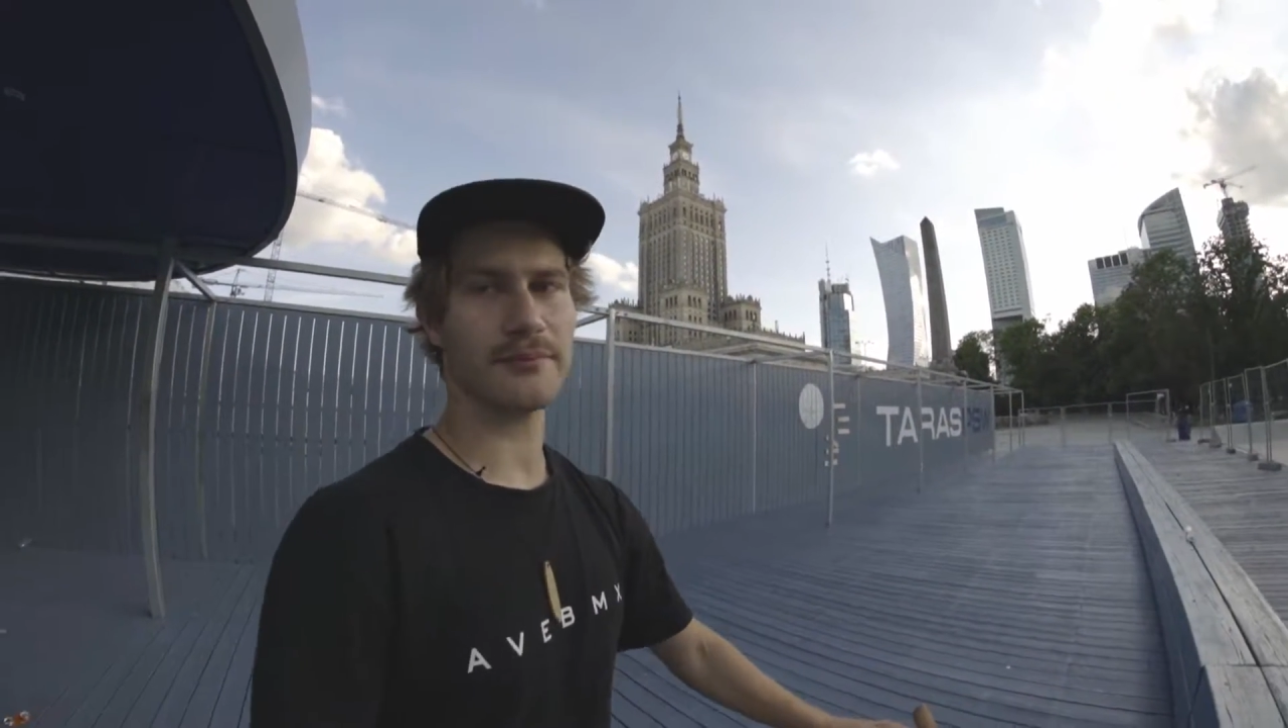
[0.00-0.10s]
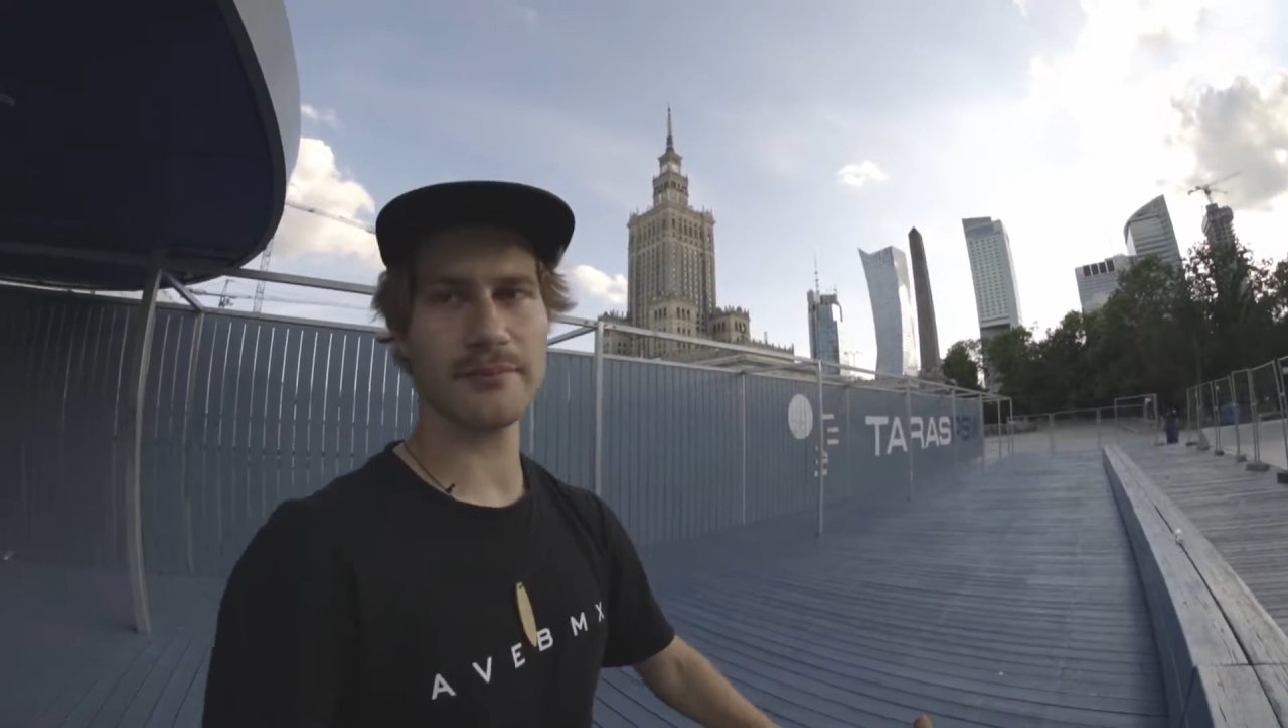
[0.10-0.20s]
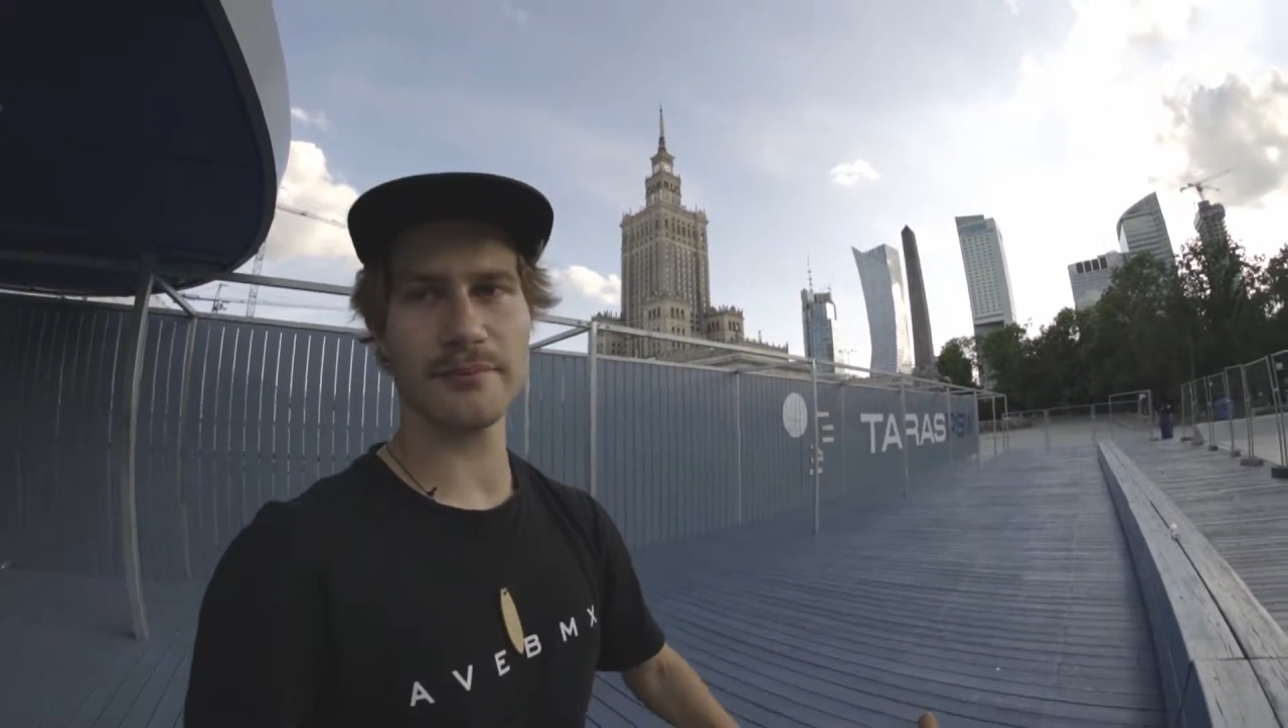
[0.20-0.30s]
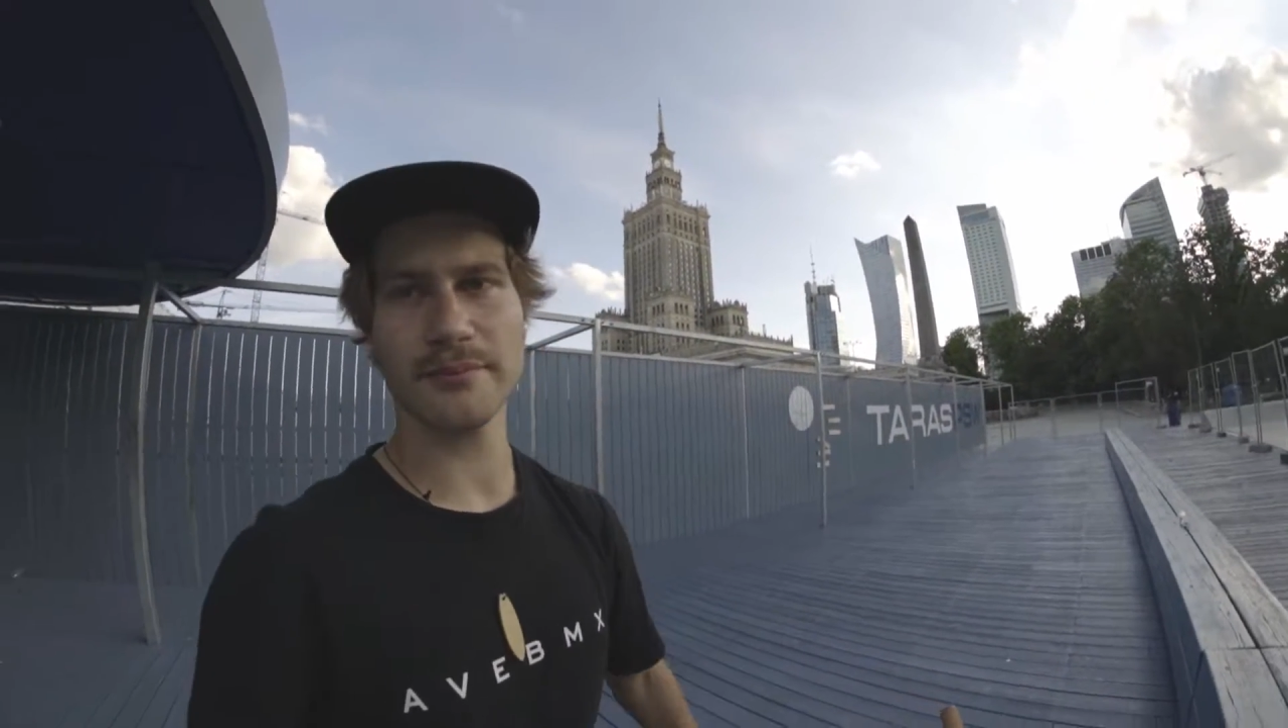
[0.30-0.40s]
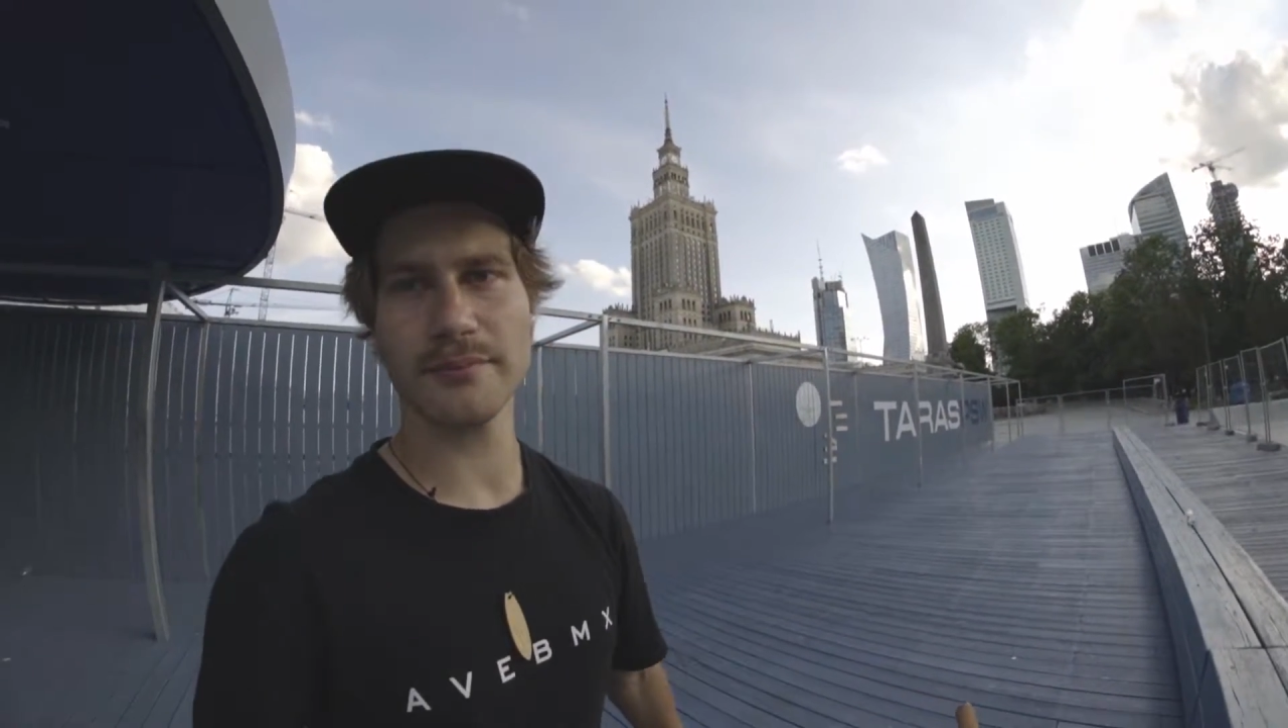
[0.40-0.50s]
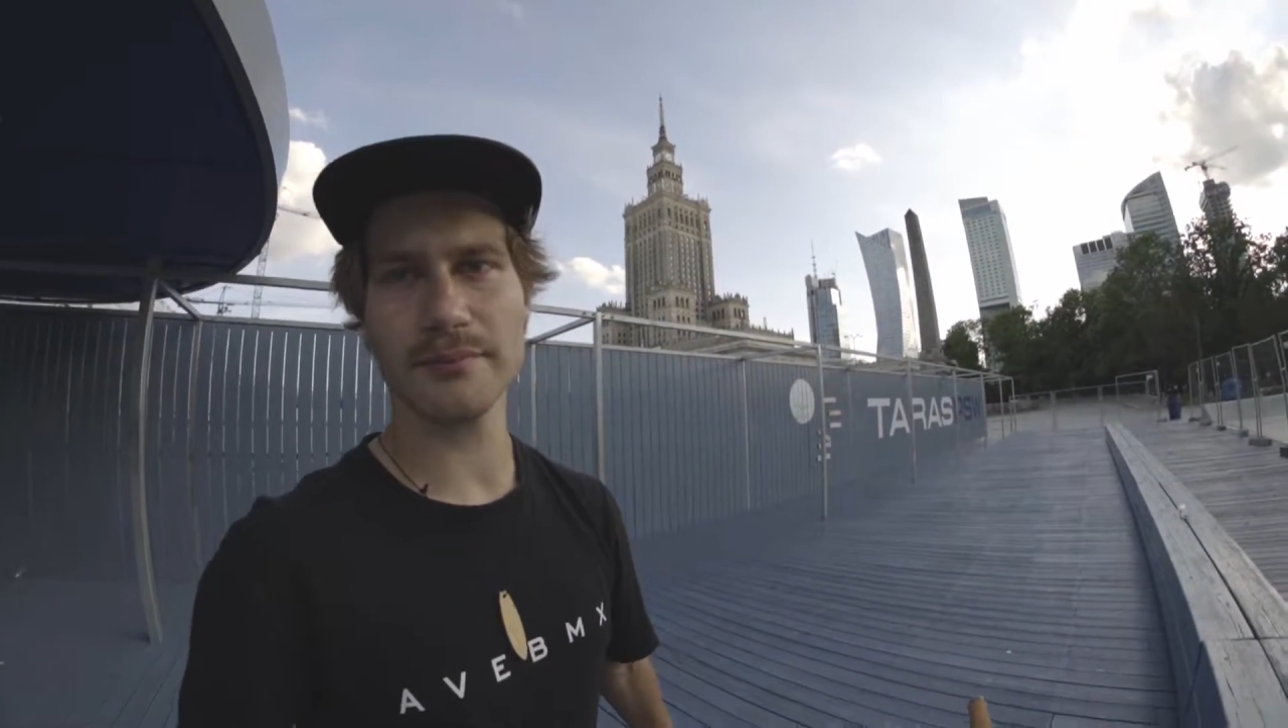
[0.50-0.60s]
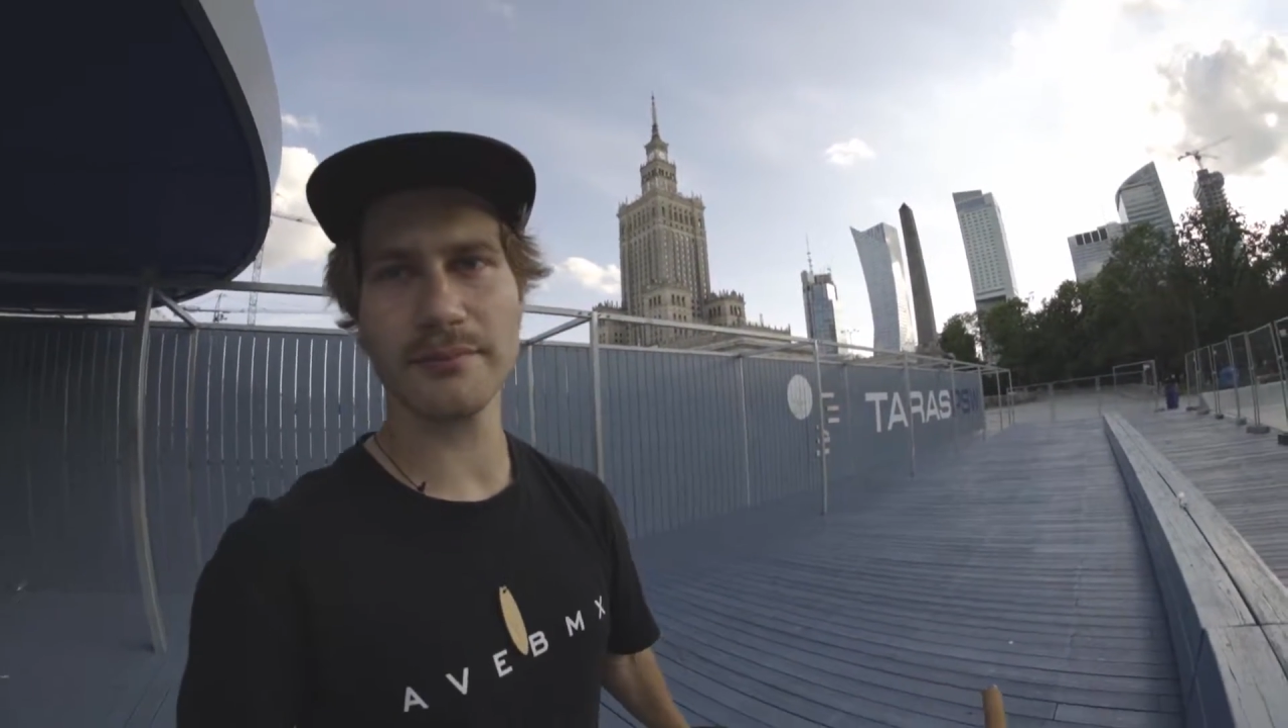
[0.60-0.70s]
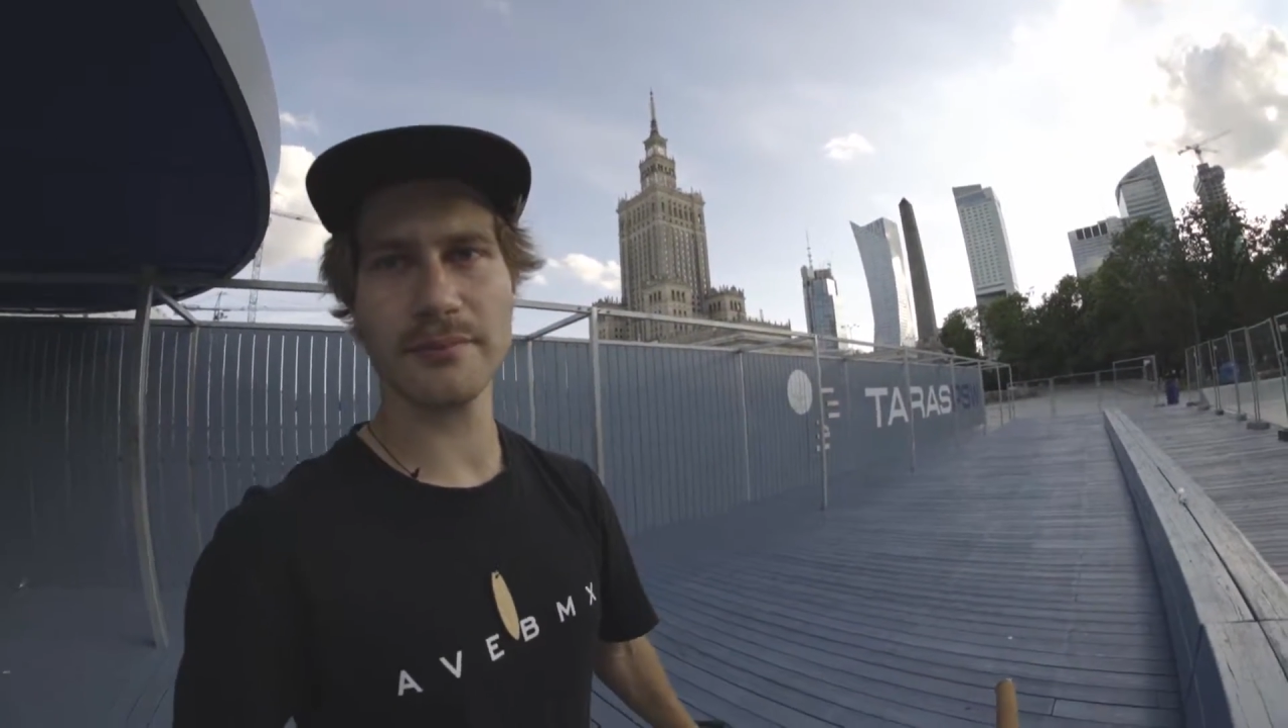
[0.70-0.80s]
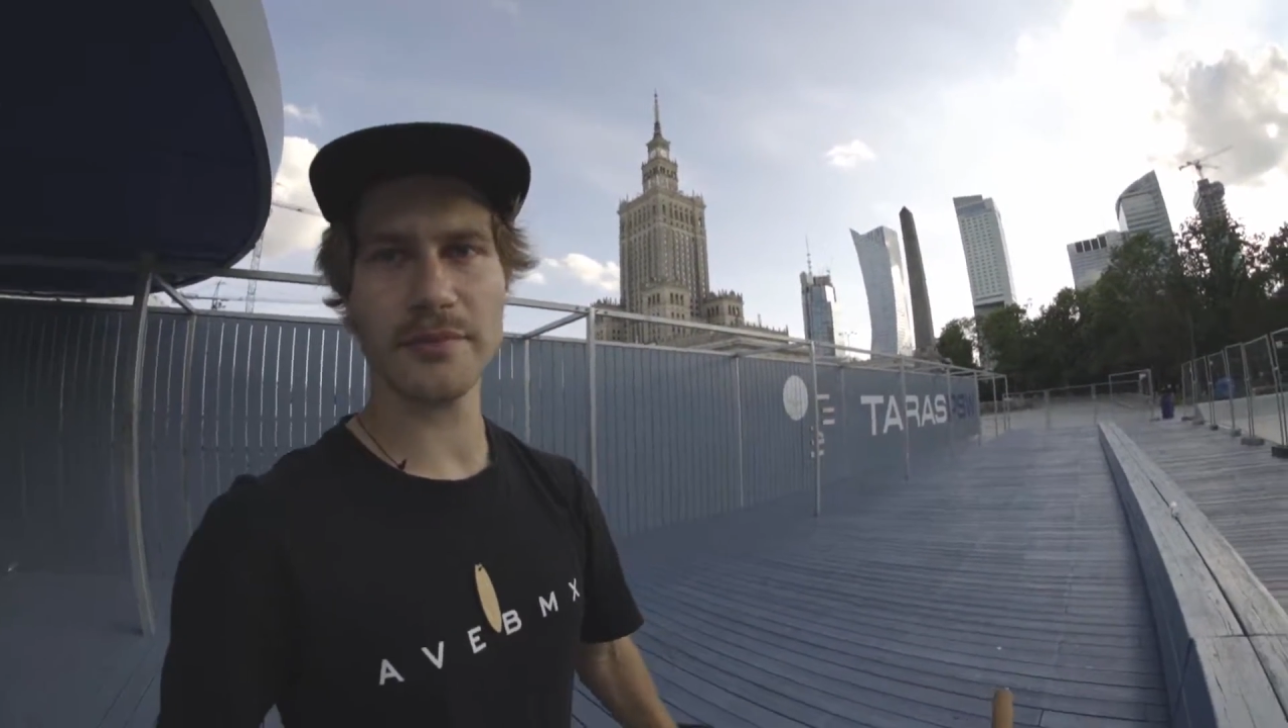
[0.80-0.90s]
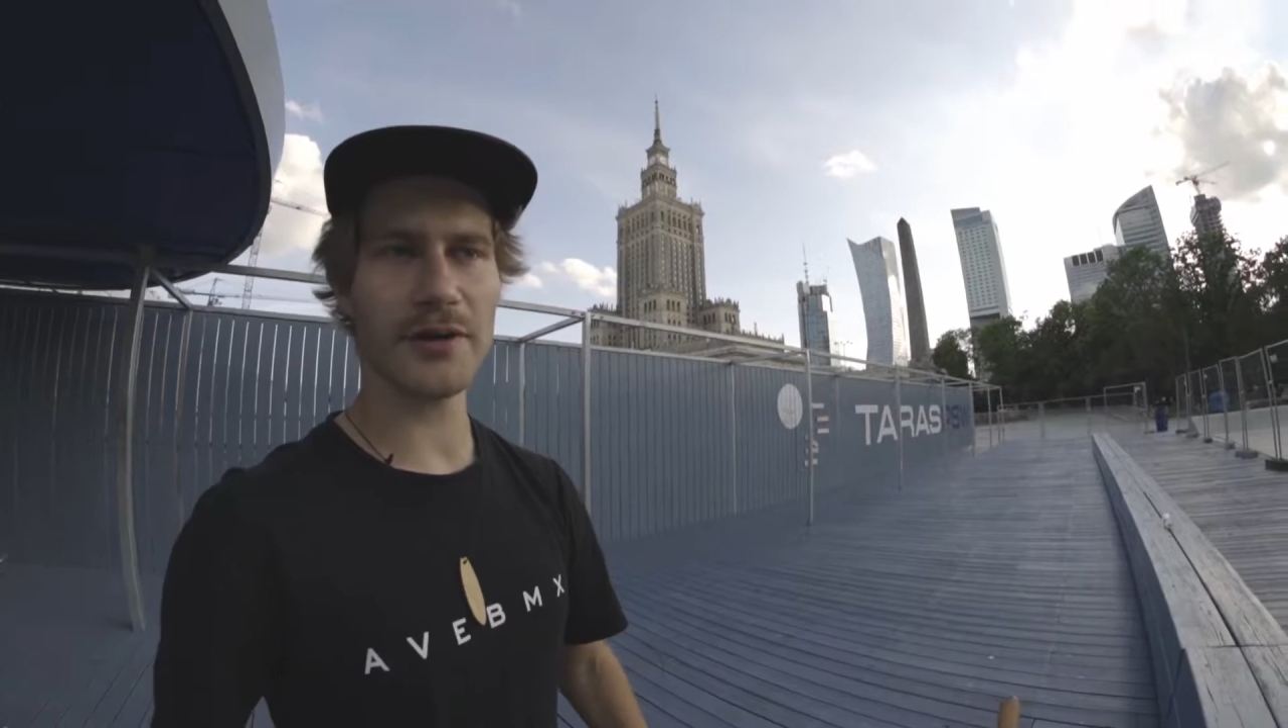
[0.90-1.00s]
w centrum Warszawy.